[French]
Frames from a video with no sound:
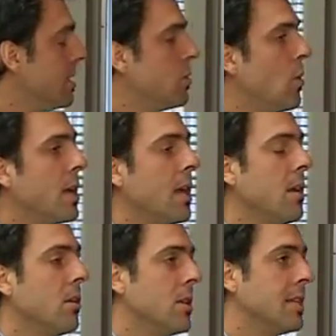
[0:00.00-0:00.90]
des
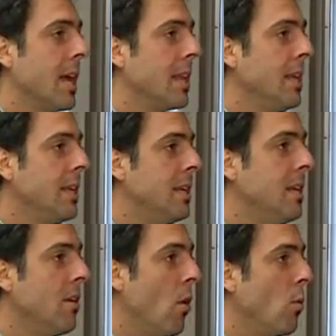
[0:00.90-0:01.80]
citoyens de Saguenay
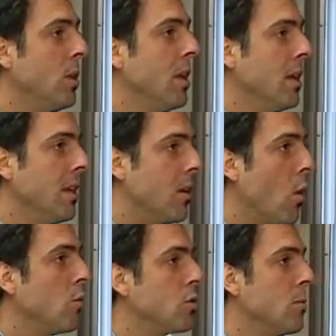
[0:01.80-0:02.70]
qui ont des
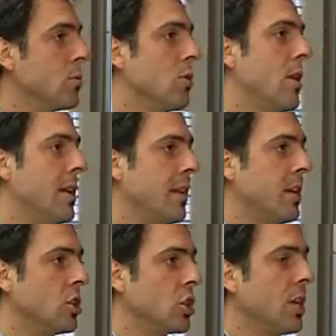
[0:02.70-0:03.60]
causes comme ça à
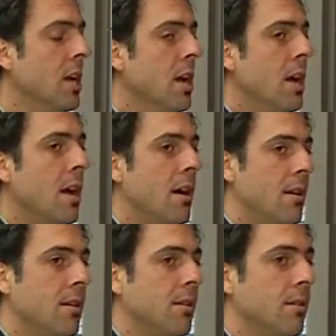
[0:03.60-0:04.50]
l'étranger.
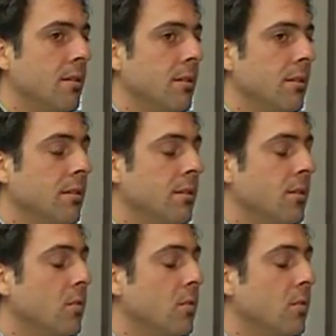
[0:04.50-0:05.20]
Euh,